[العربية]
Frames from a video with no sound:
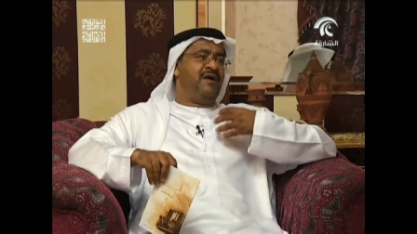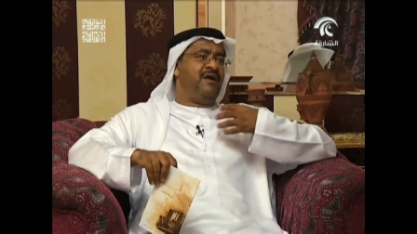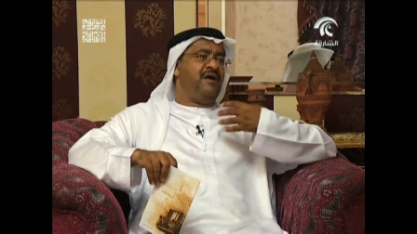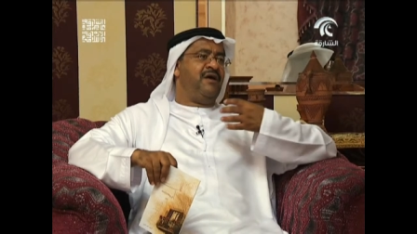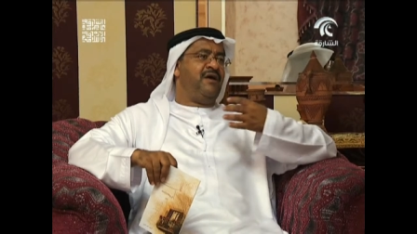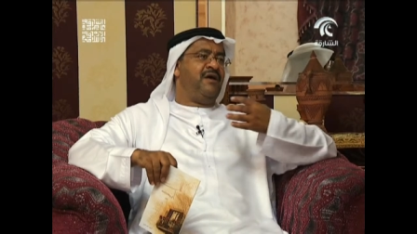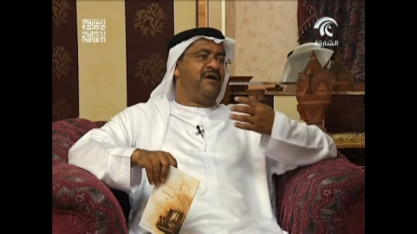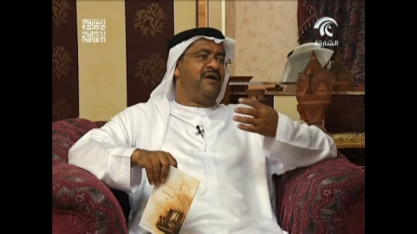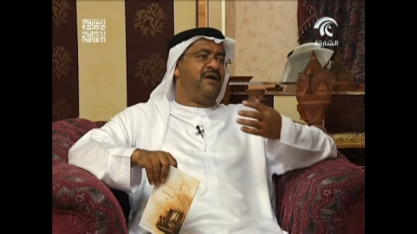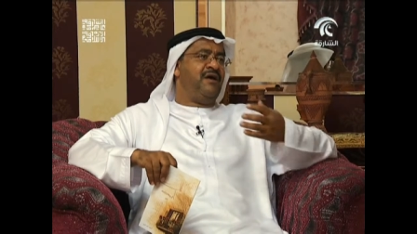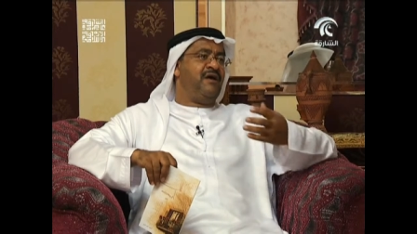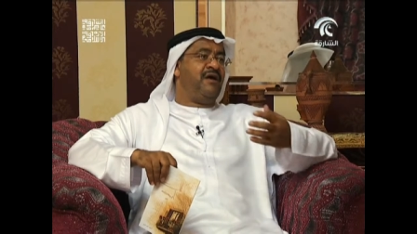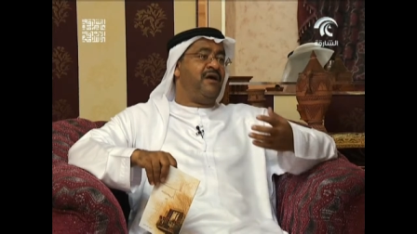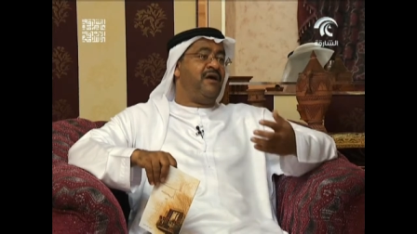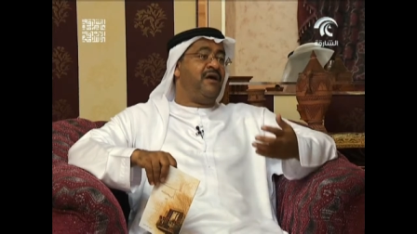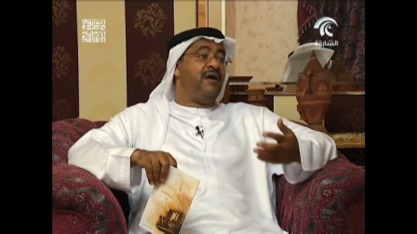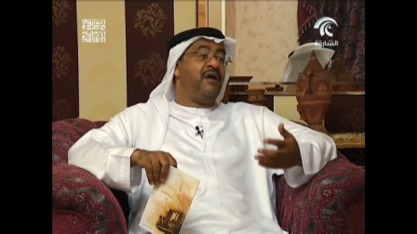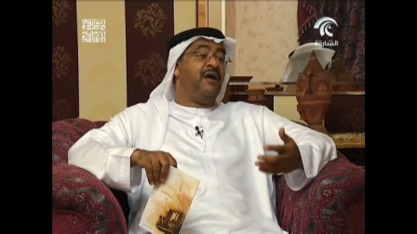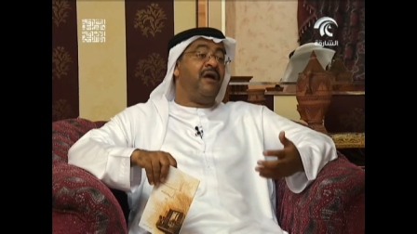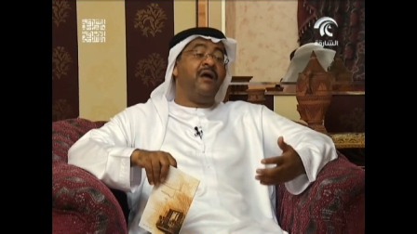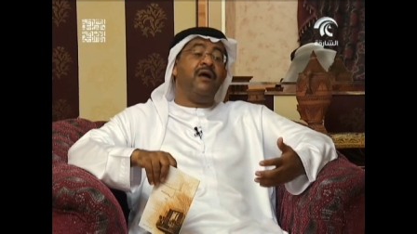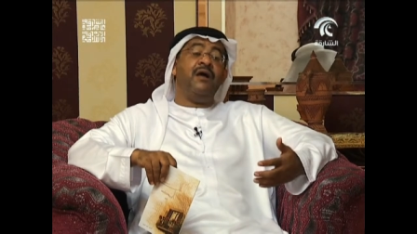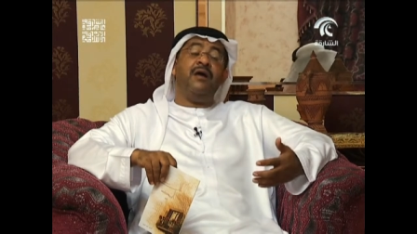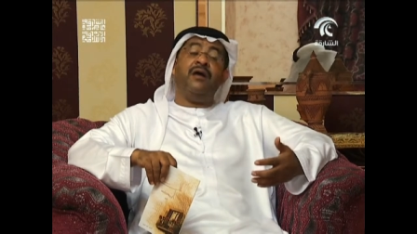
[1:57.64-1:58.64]

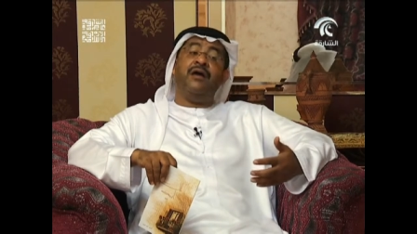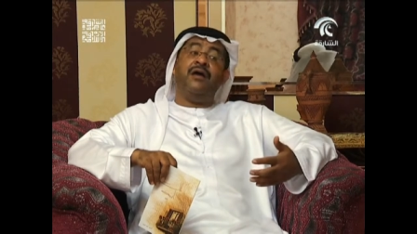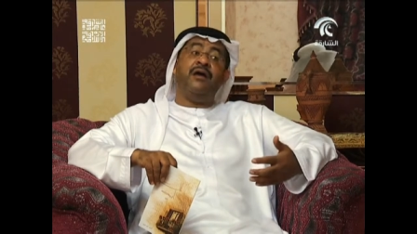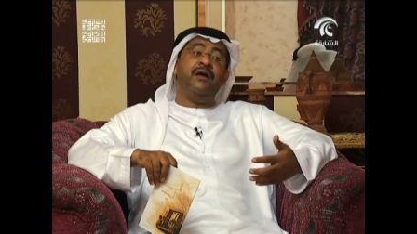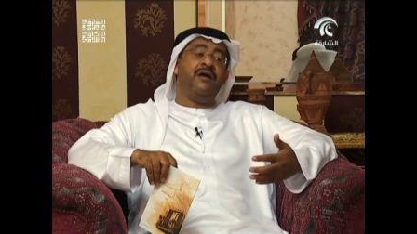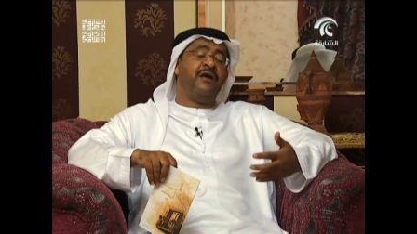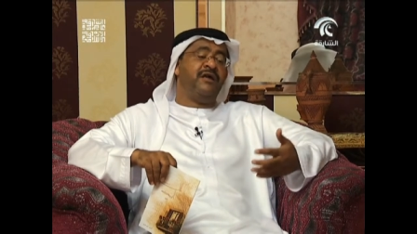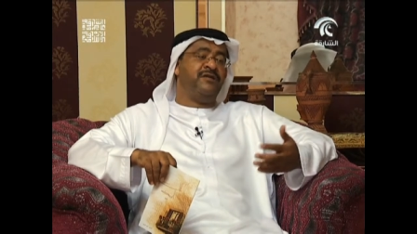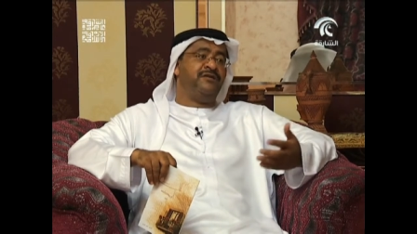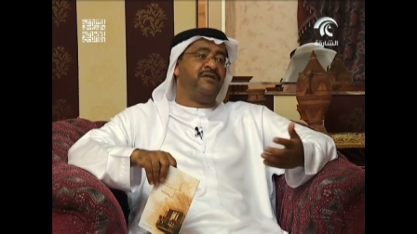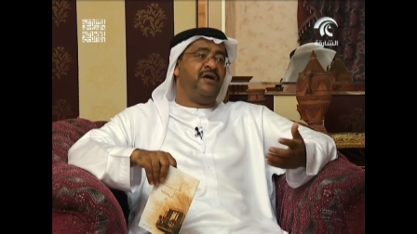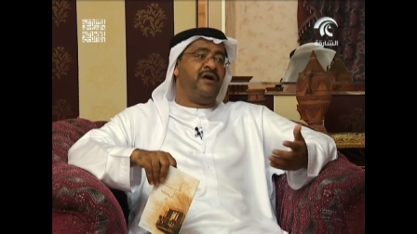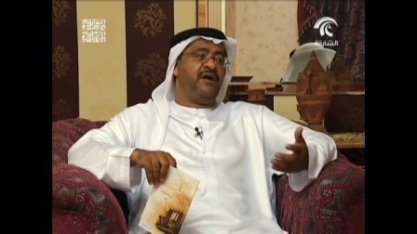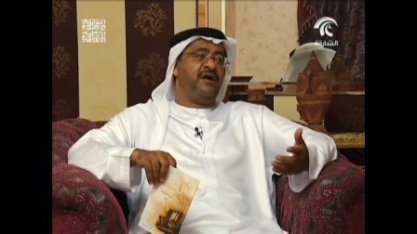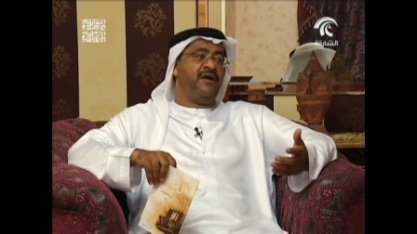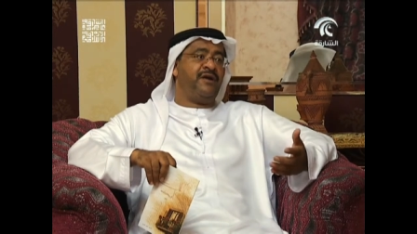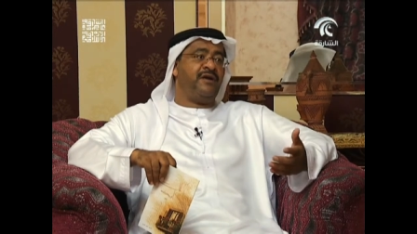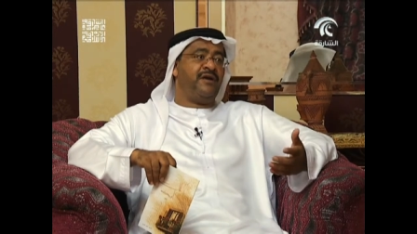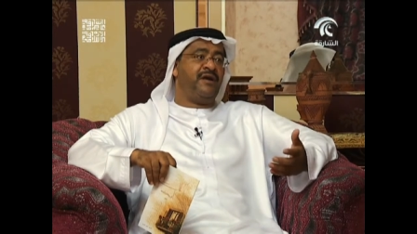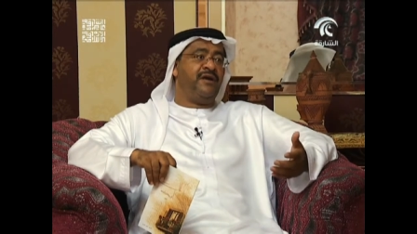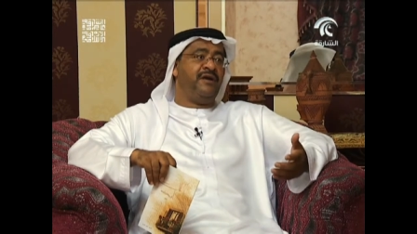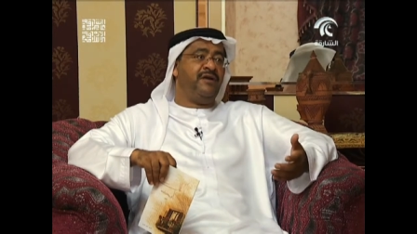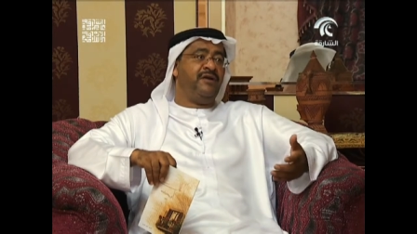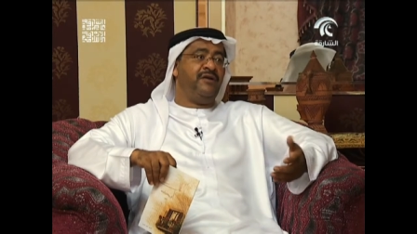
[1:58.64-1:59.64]
آه،
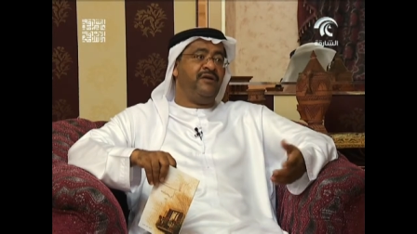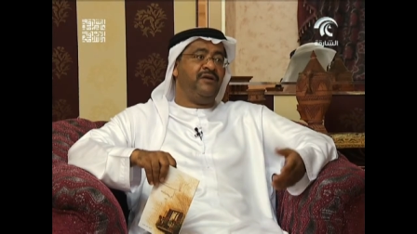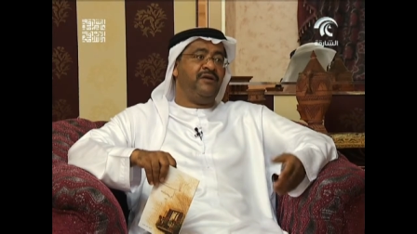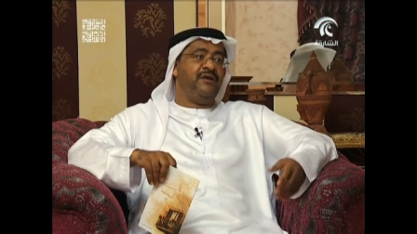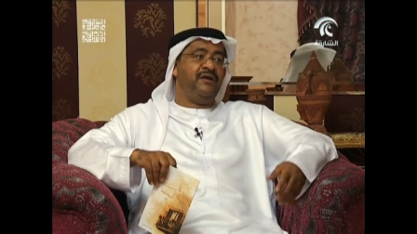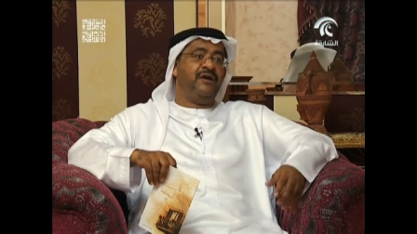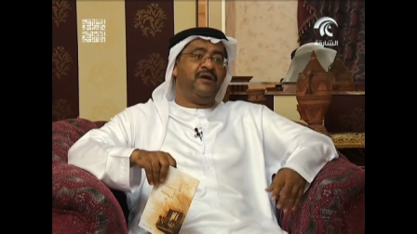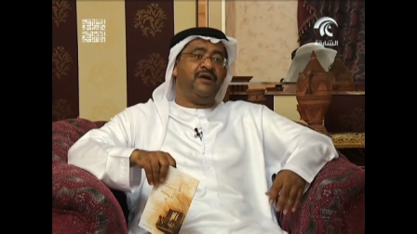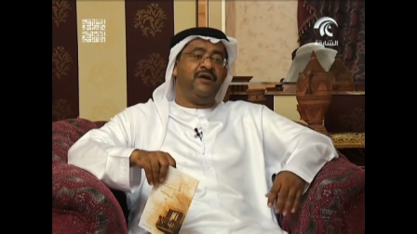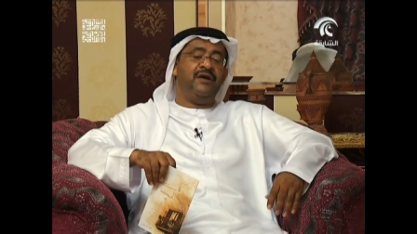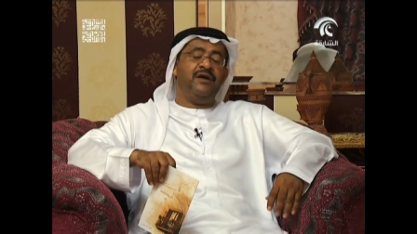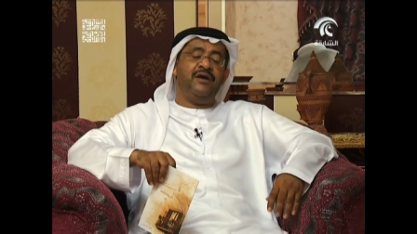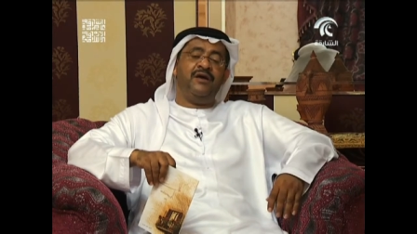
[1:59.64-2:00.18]
كشاعر يعني